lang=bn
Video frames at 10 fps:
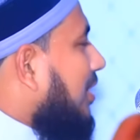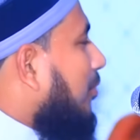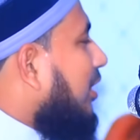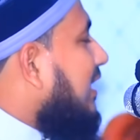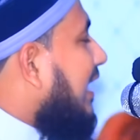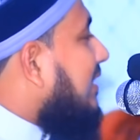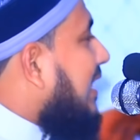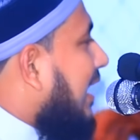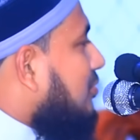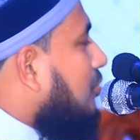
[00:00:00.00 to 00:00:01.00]
করে মহিলারা
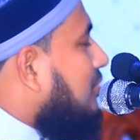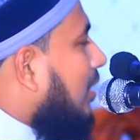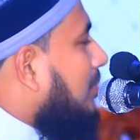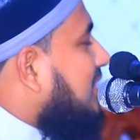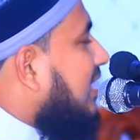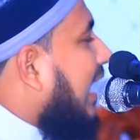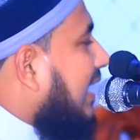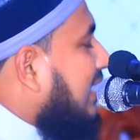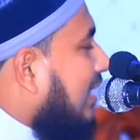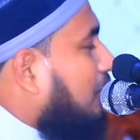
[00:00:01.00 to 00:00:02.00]
তার জন্য আরো বেশি
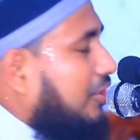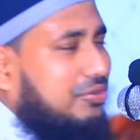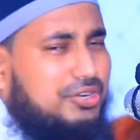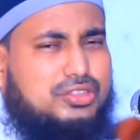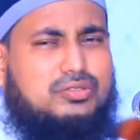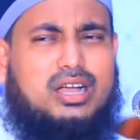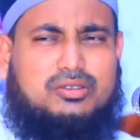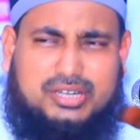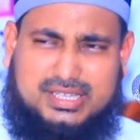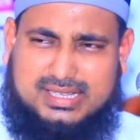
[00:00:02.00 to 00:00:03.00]
কান্না করে করে দোয়া
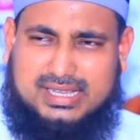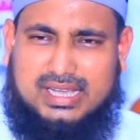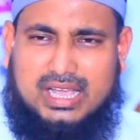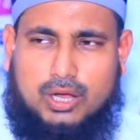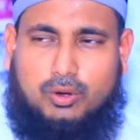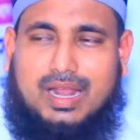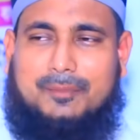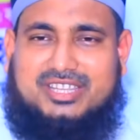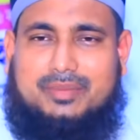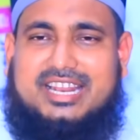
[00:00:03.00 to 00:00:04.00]
করেছে গোটা
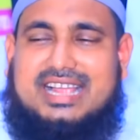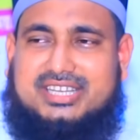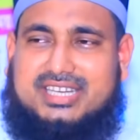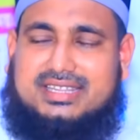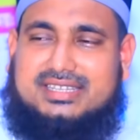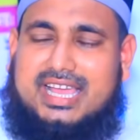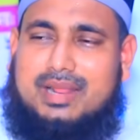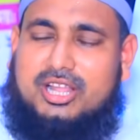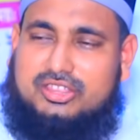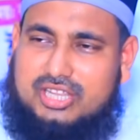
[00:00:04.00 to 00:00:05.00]
পৃথিবীর আশিটা দেশের
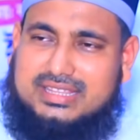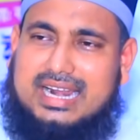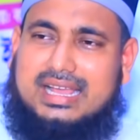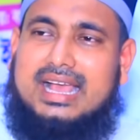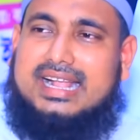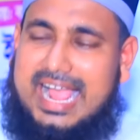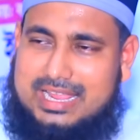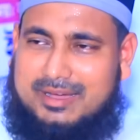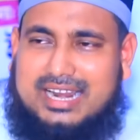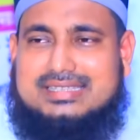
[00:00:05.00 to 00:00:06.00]
মধ্যে তার
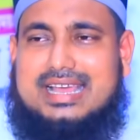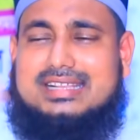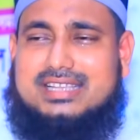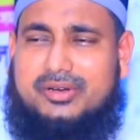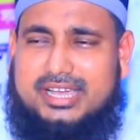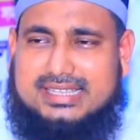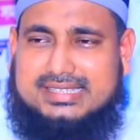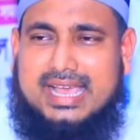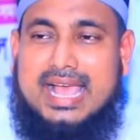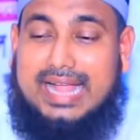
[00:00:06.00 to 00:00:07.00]
গায়ে বানা জানাজা
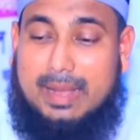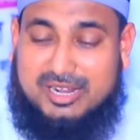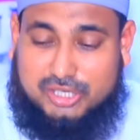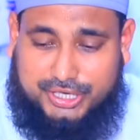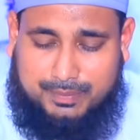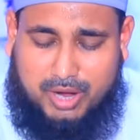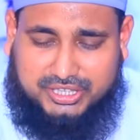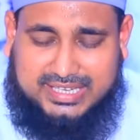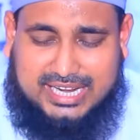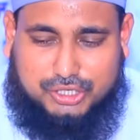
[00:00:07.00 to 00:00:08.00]
হয়েছে কাবা শরীফ
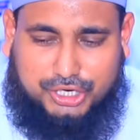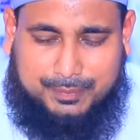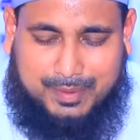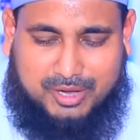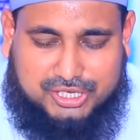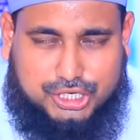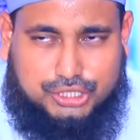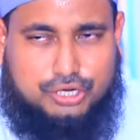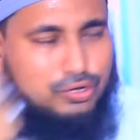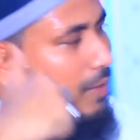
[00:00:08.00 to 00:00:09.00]
মদিনা শরীফ
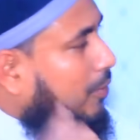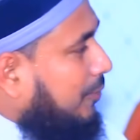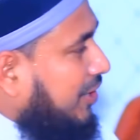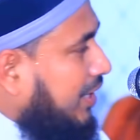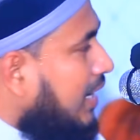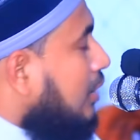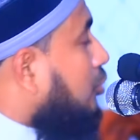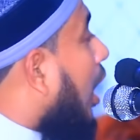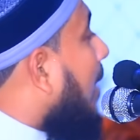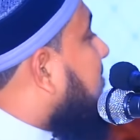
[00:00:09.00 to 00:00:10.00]
মসজিদ নবী সব